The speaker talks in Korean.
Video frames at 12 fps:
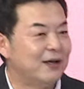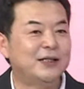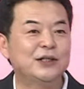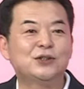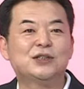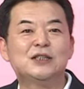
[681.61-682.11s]

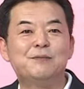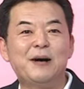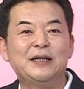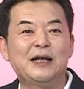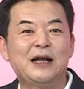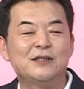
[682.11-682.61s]
그래서 지금
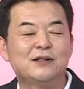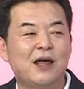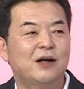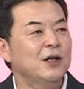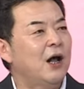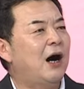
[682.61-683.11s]
판단하실
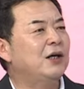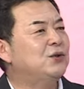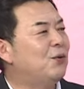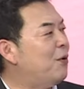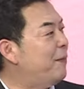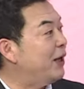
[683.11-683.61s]
때 아, 이
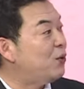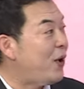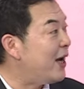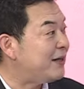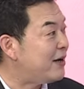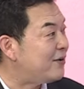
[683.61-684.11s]
종목 뭐
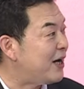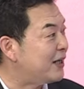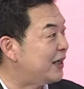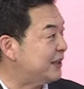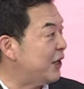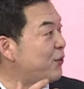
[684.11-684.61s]
매도해야 되는 거
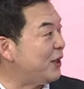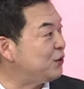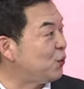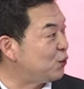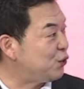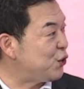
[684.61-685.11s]
아닌가. 재료가치
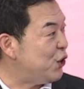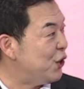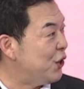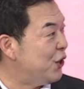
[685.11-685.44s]
음, 노출.